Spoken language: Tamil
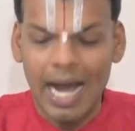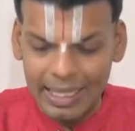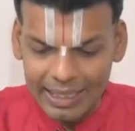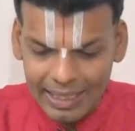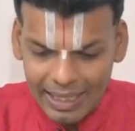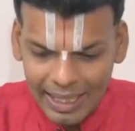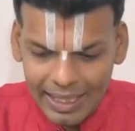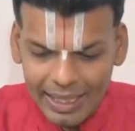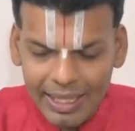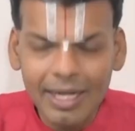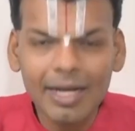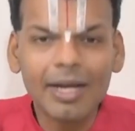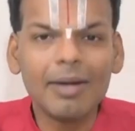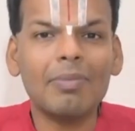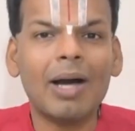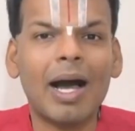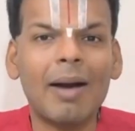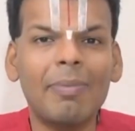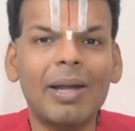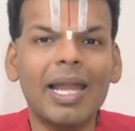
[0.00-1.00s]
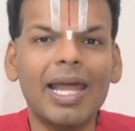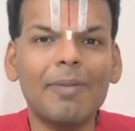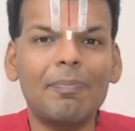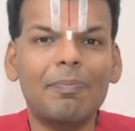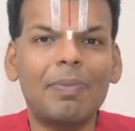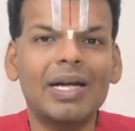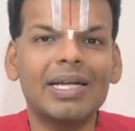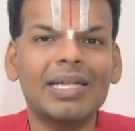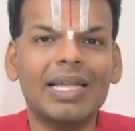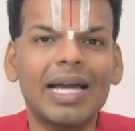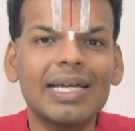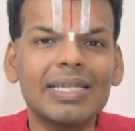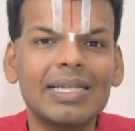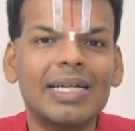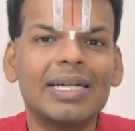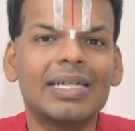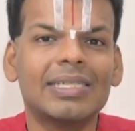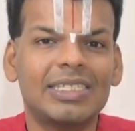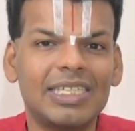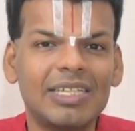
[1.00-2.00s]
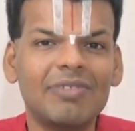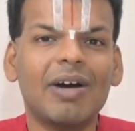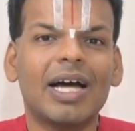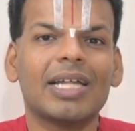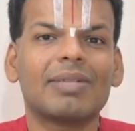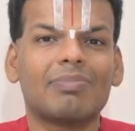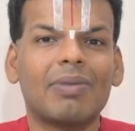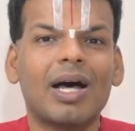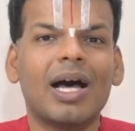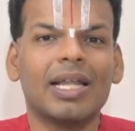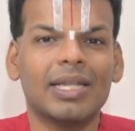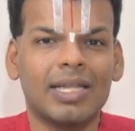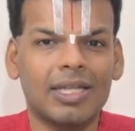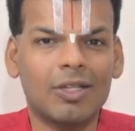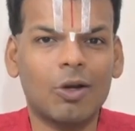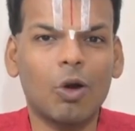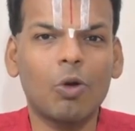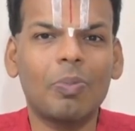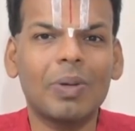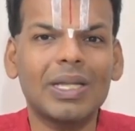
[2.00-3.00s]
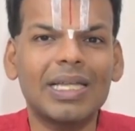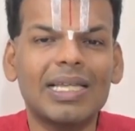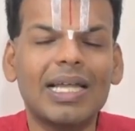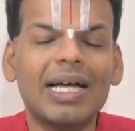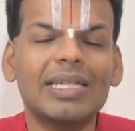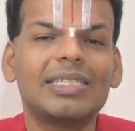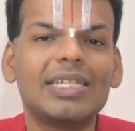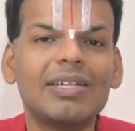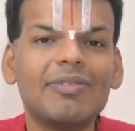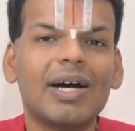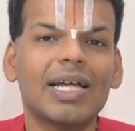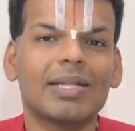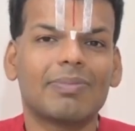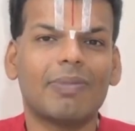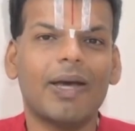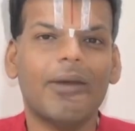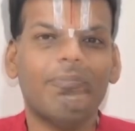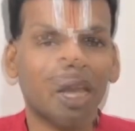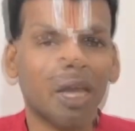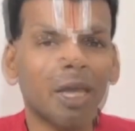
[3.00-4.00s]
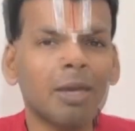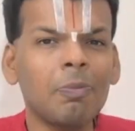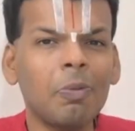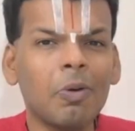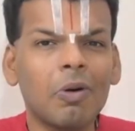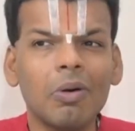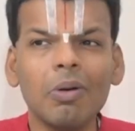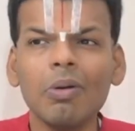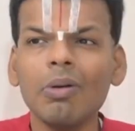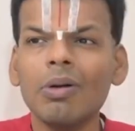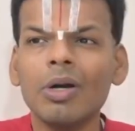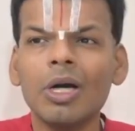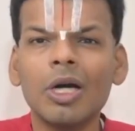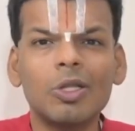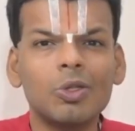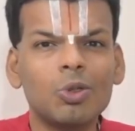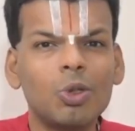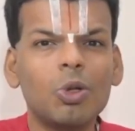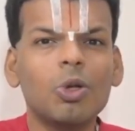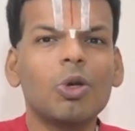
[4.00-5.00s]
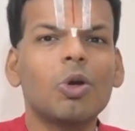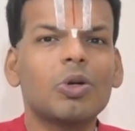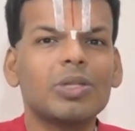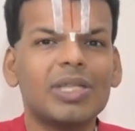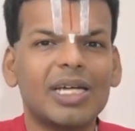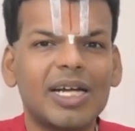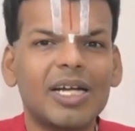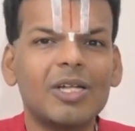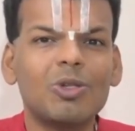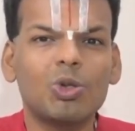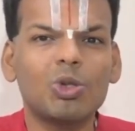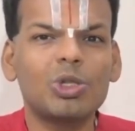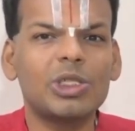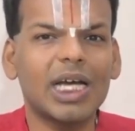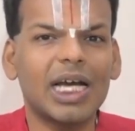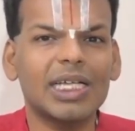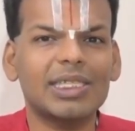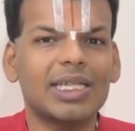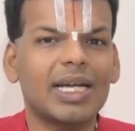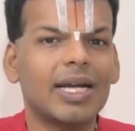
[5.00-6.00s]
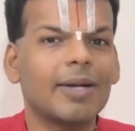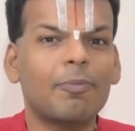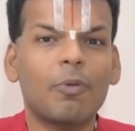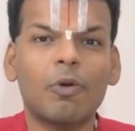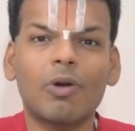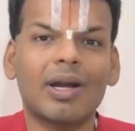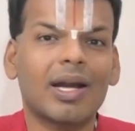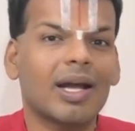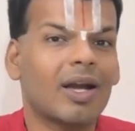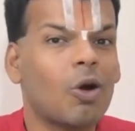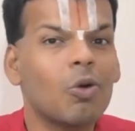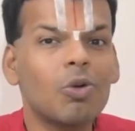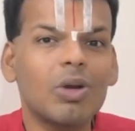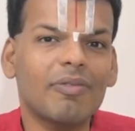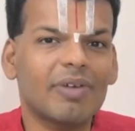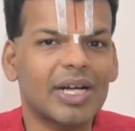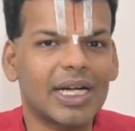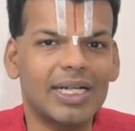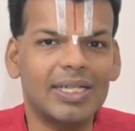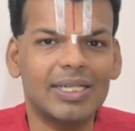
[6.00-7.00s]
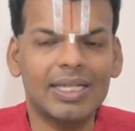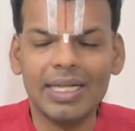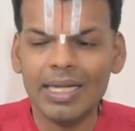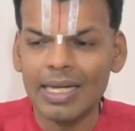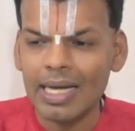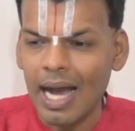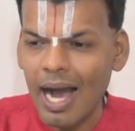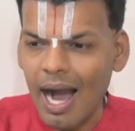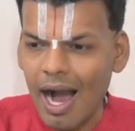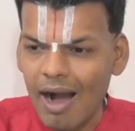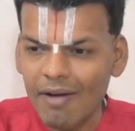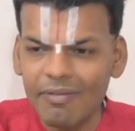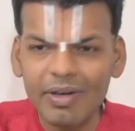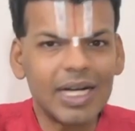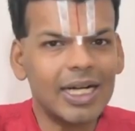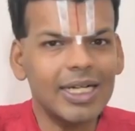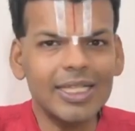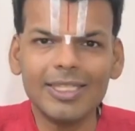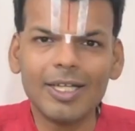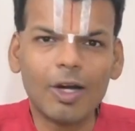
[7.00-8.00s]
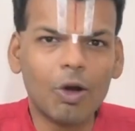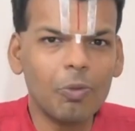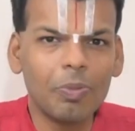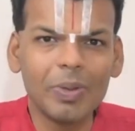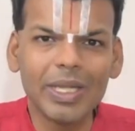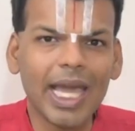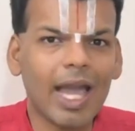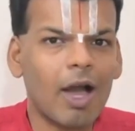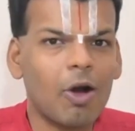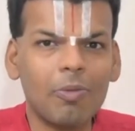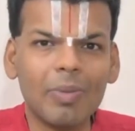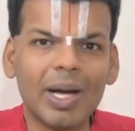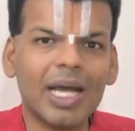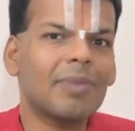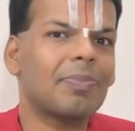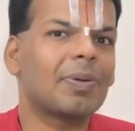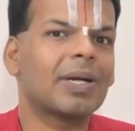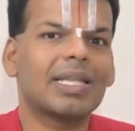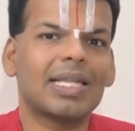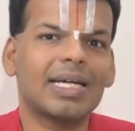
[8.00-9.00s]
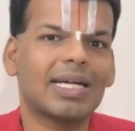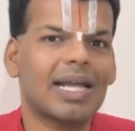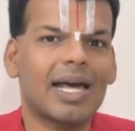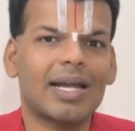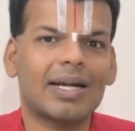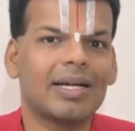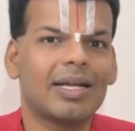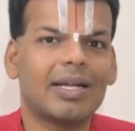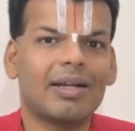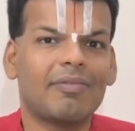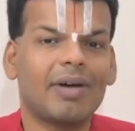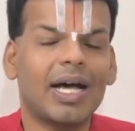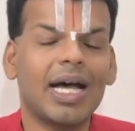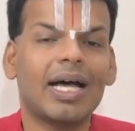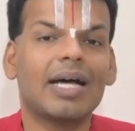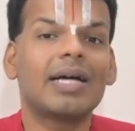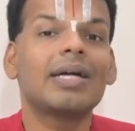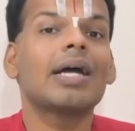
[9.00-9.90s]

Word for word: அதில் நிற்கும் அபலை பெண் தான் இந்த ஜீவாத்மா அந்த திரௌபதி தான் ஜீவாத்மா இப்போ துரியோதனன் துஷாசனன் போன்ற கௌரவர்கள் அவர்கள் திரௌபதியை அவமானப்படுத்துகிறார்கள் அல்லவா